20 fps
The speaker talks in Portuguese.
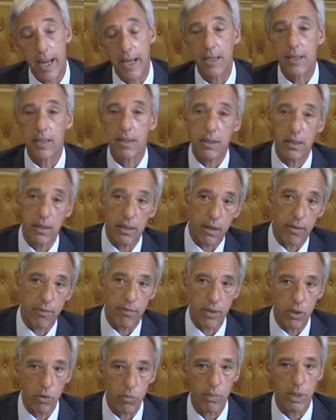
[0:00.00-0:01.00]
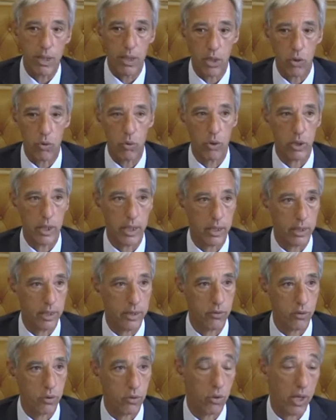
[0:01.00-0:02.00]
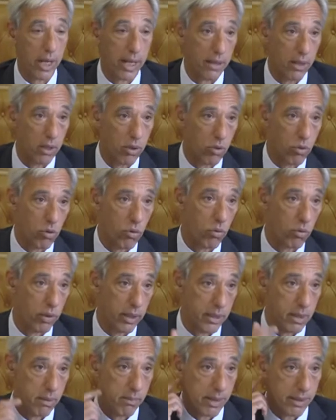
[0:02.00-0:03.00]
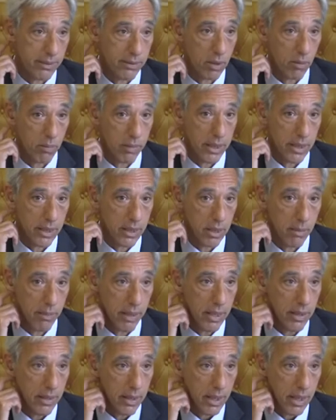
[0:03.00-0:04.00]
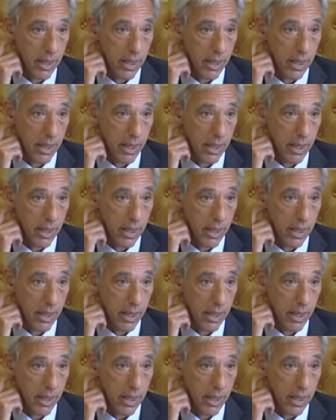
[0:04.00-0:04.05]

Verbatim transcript: em que havia uma lacuna relacionada com a dimensão marítima.